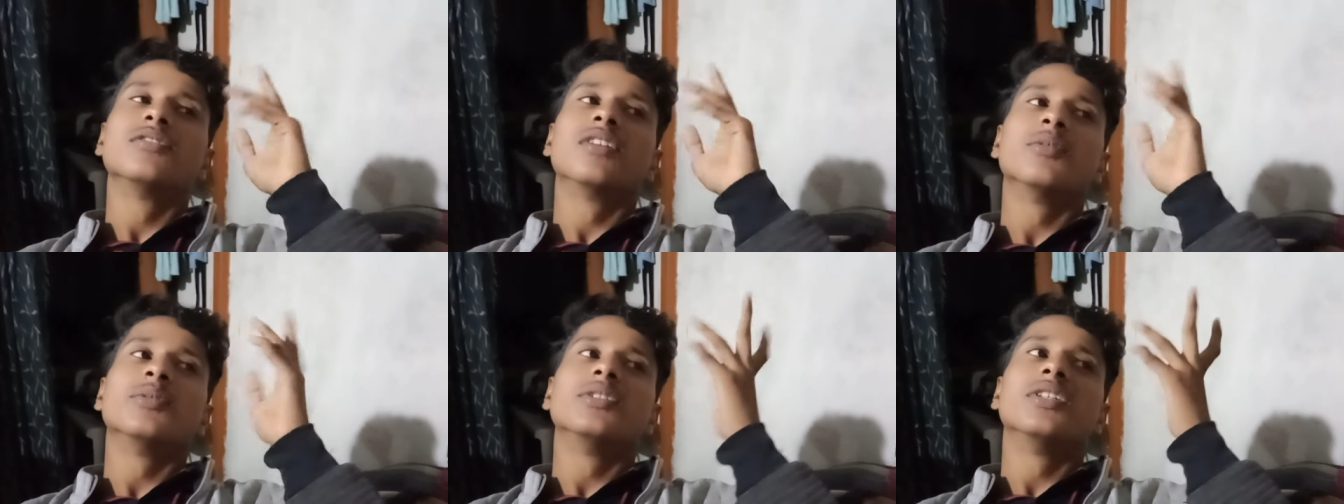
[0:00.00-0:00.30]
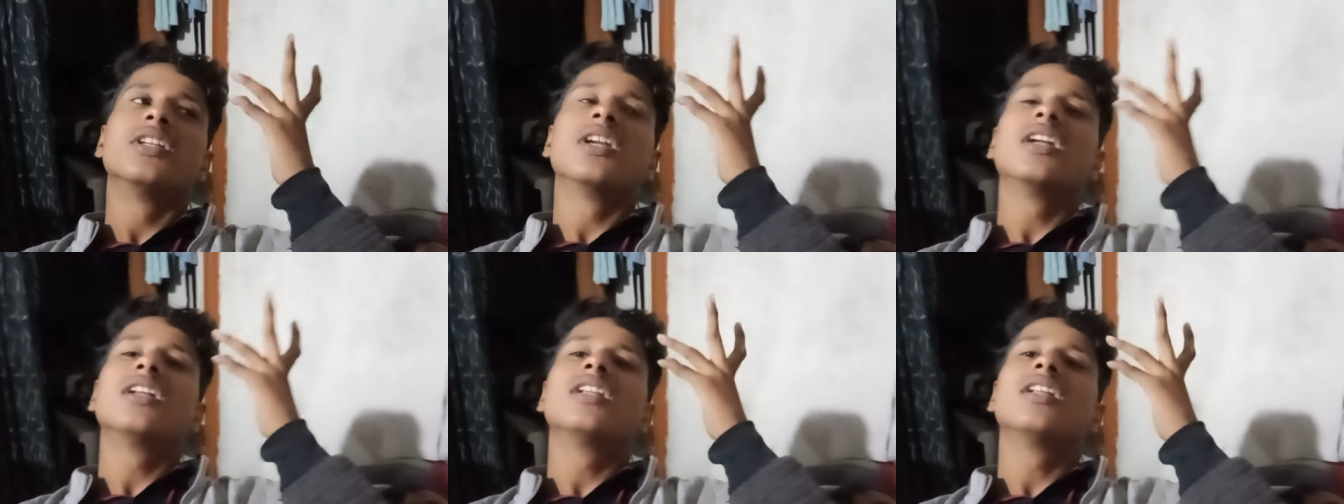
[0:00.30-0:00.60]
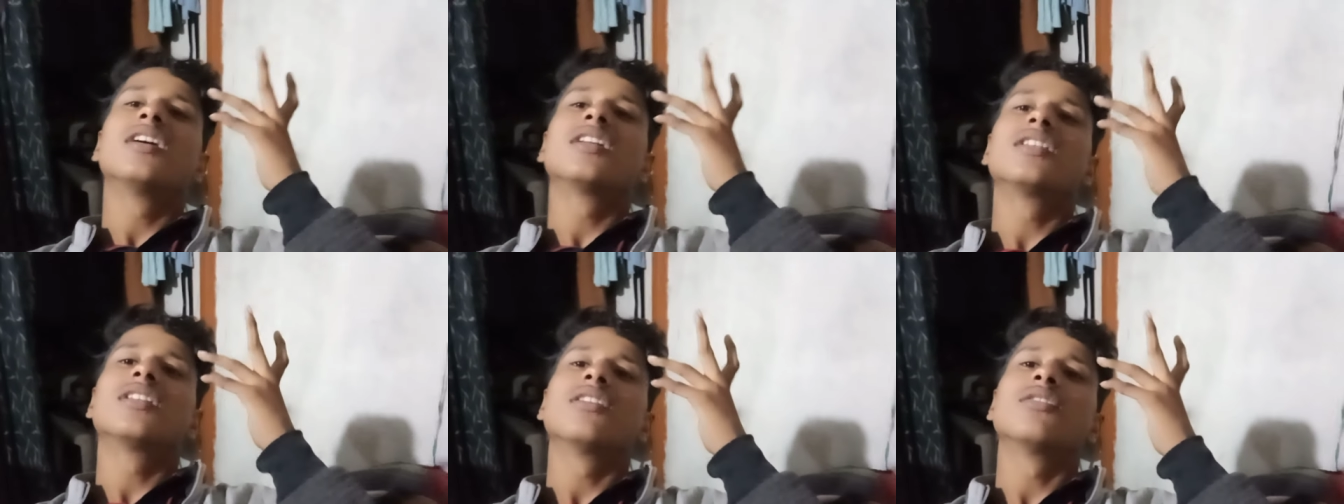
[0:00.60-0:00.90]
तो अब सीरियल
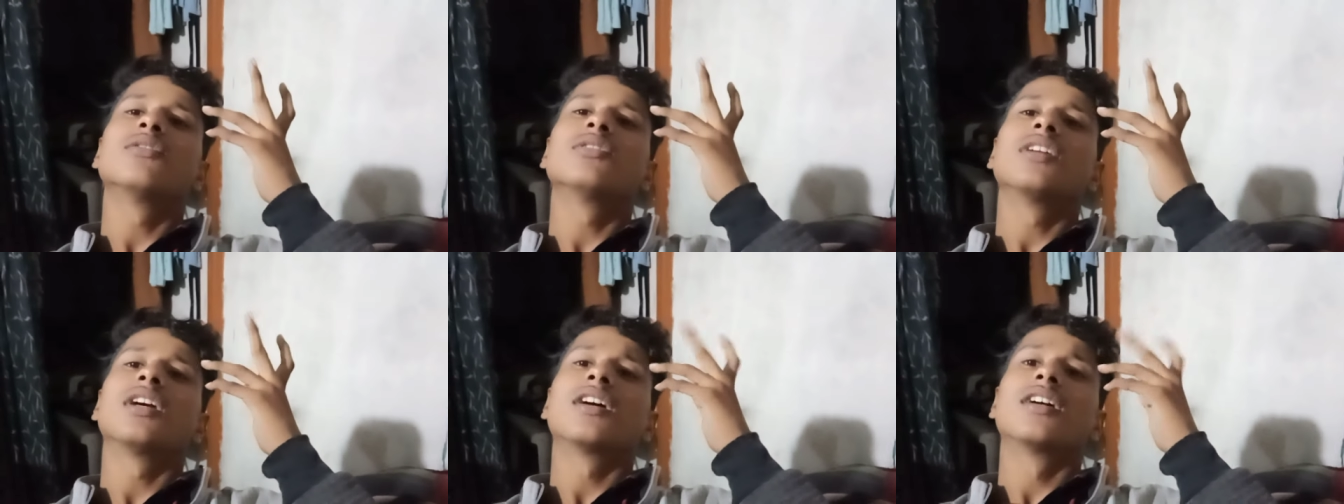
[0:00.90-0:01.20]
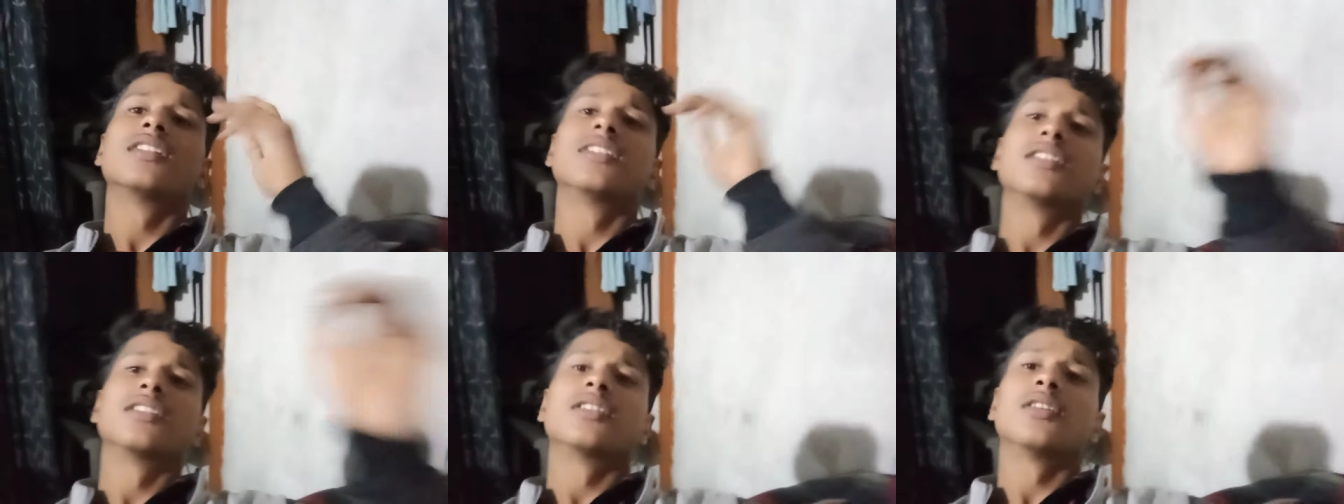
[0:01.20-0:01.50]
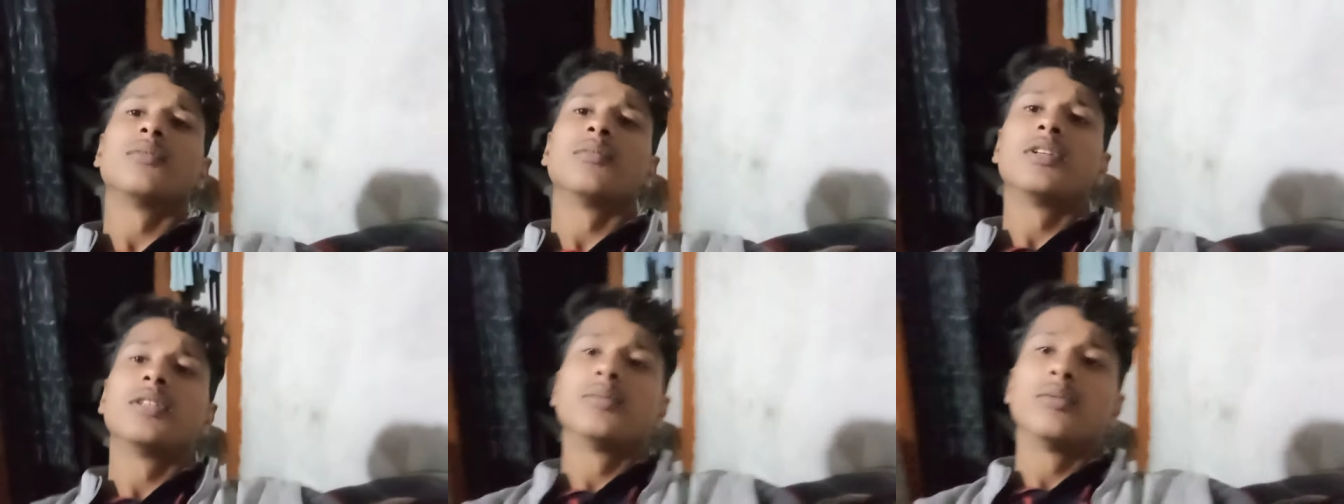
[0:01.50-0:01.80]
देखता हूँ क्या कर
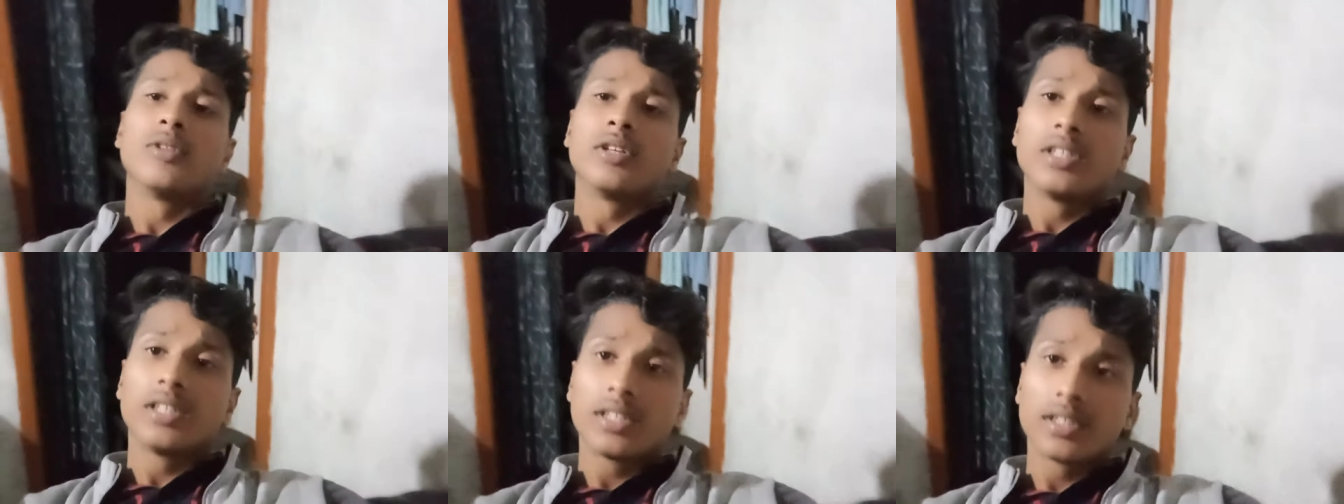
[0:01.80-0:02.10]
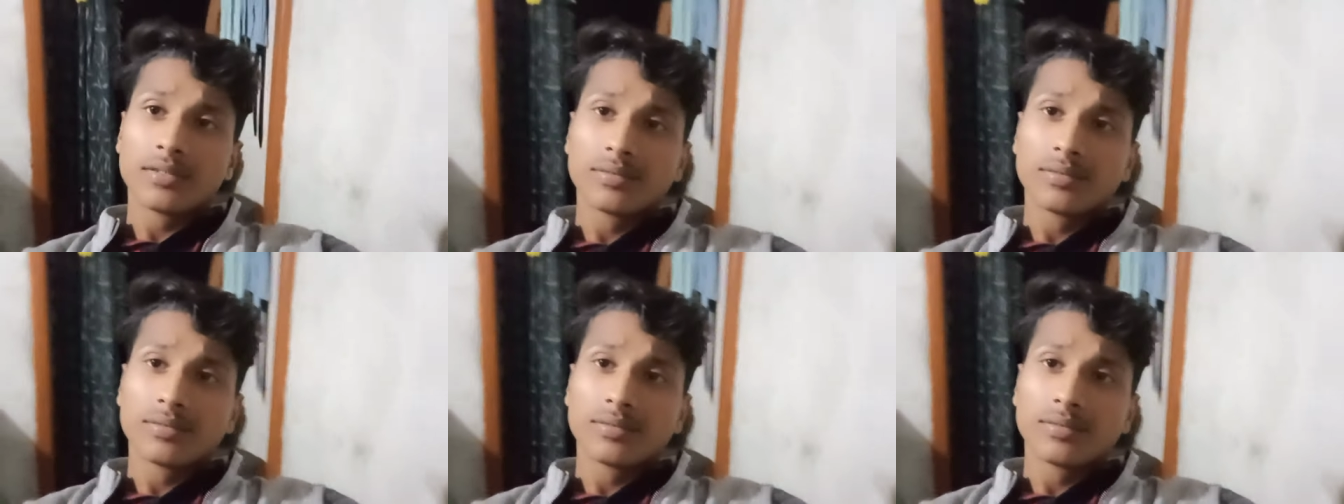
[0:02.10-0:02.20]
सकता हूँ मजबूरी